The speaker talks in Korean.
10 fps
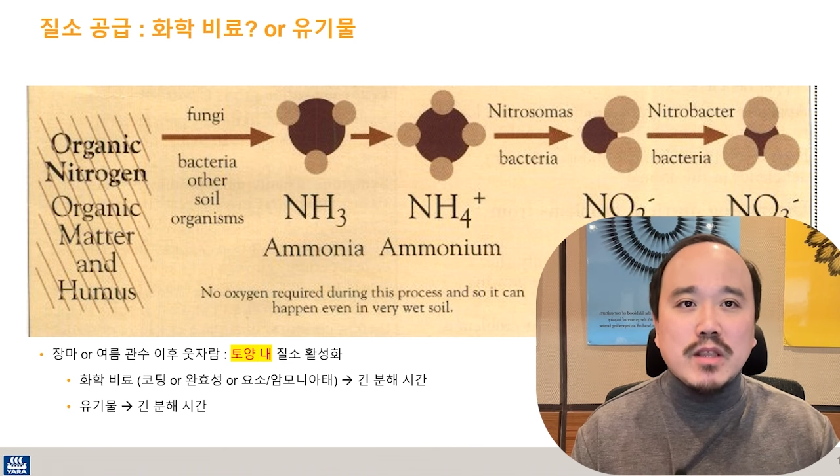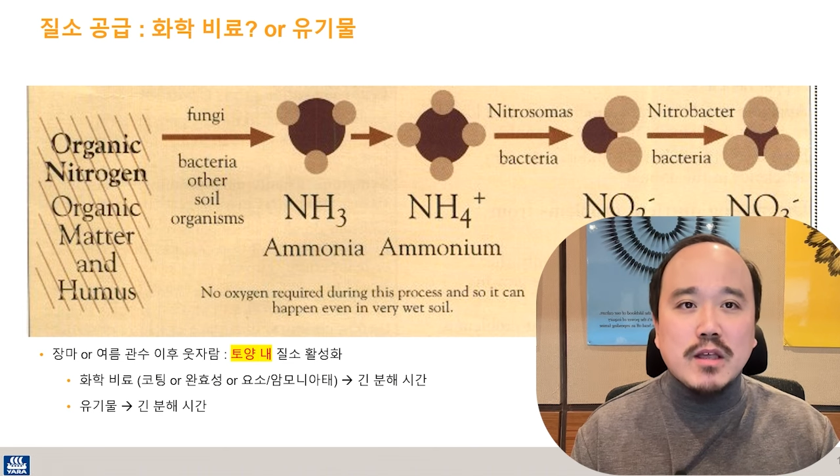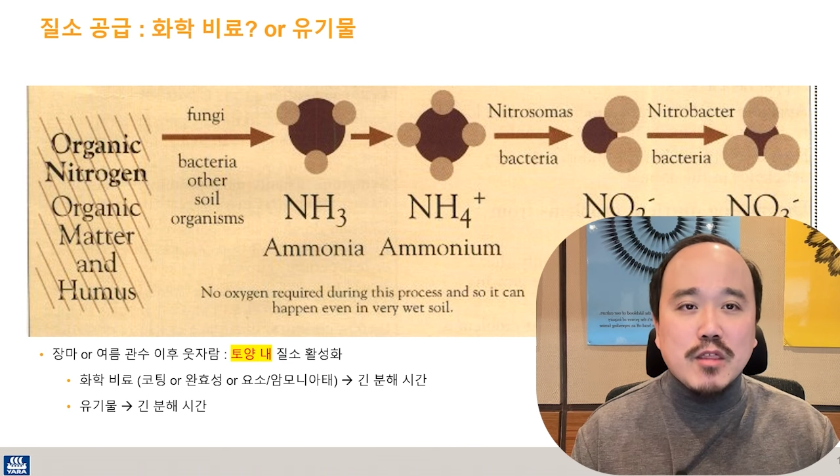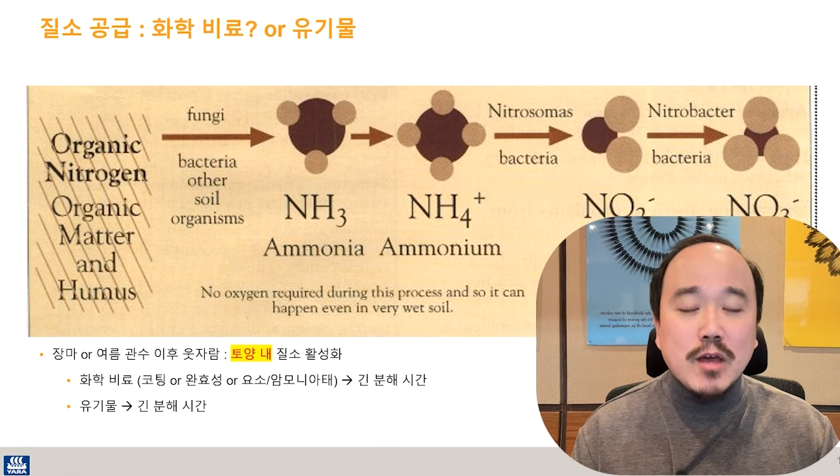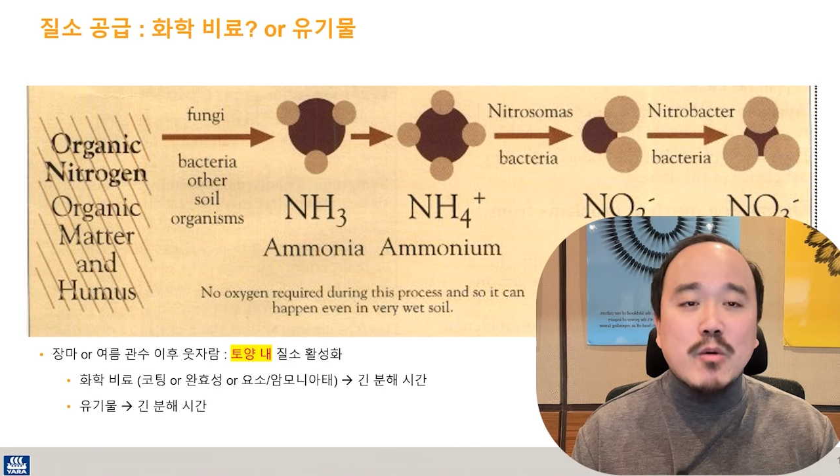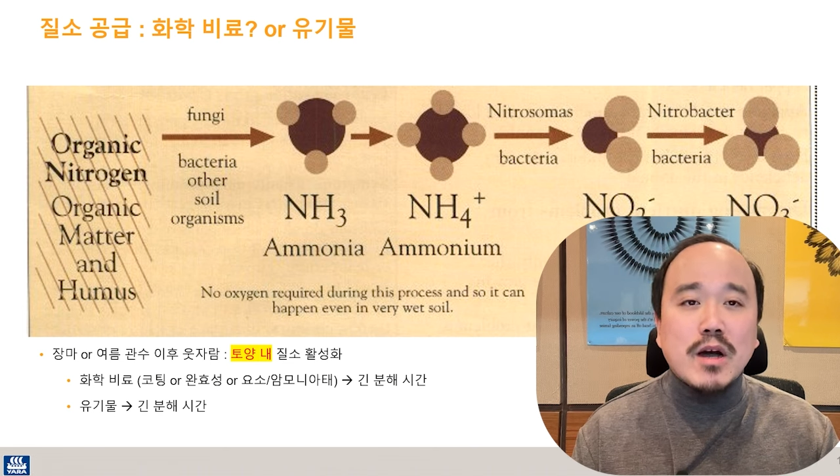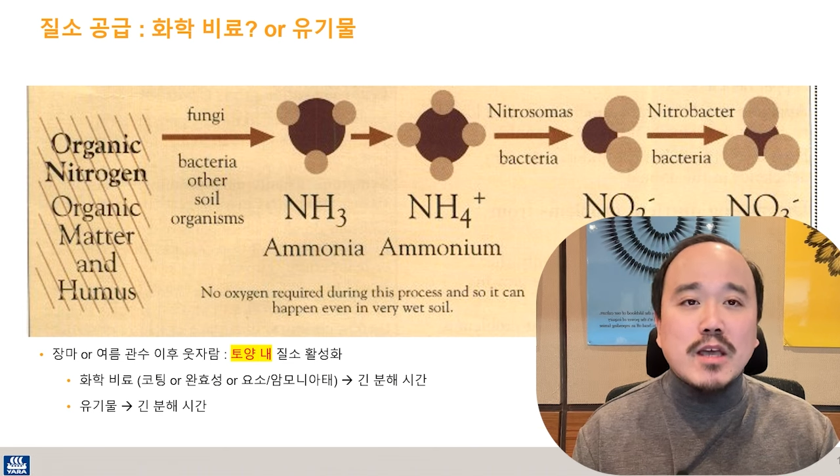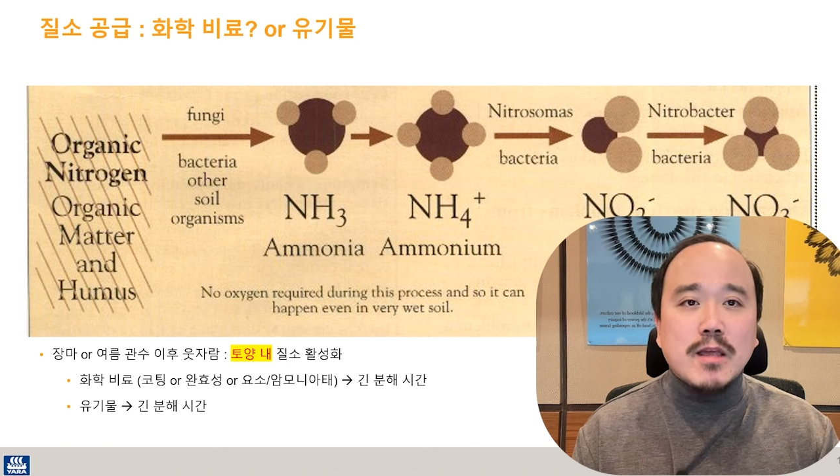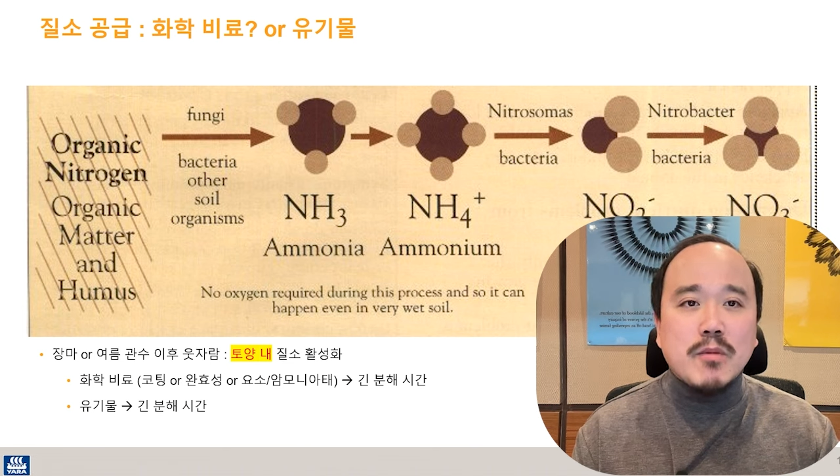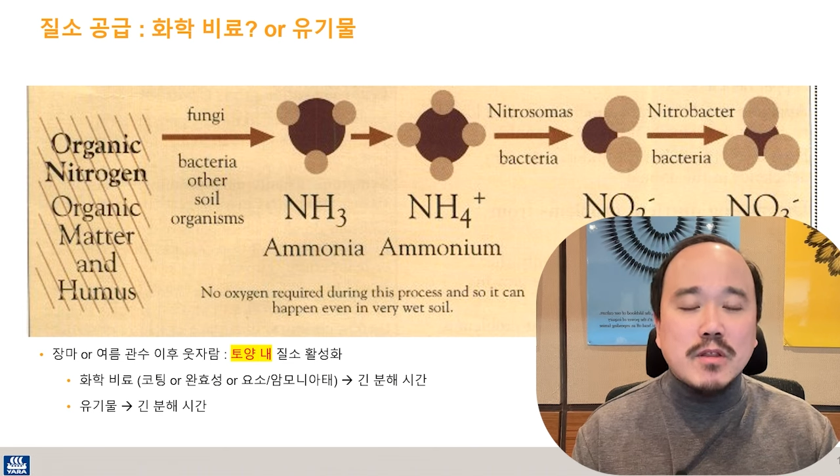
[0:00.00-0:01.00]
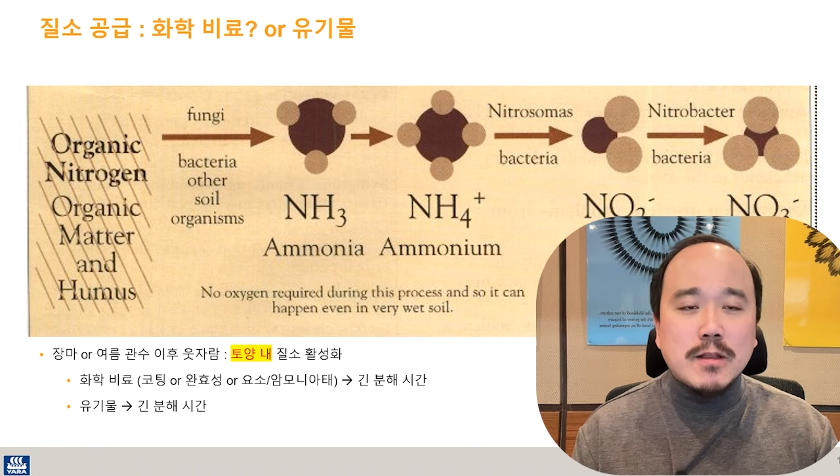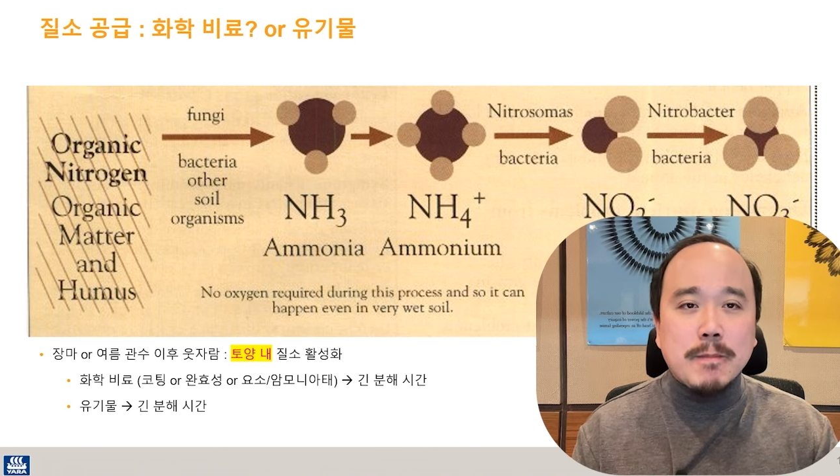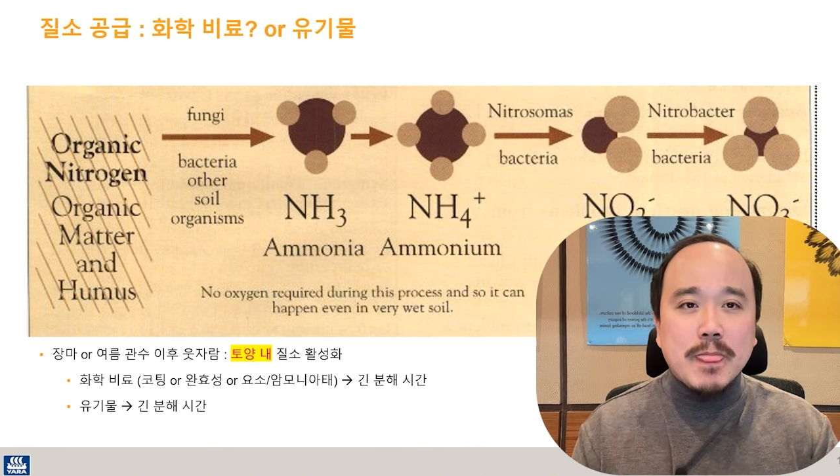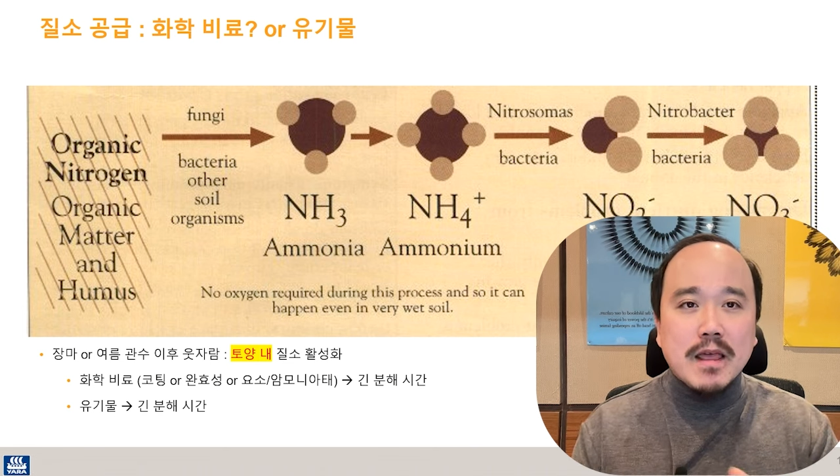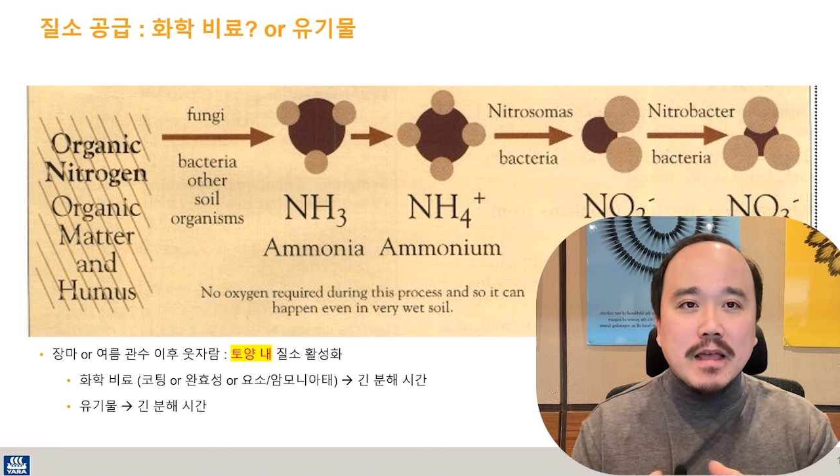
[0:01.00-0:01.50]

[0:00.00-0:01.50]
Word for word: 되, 사용하게 되면은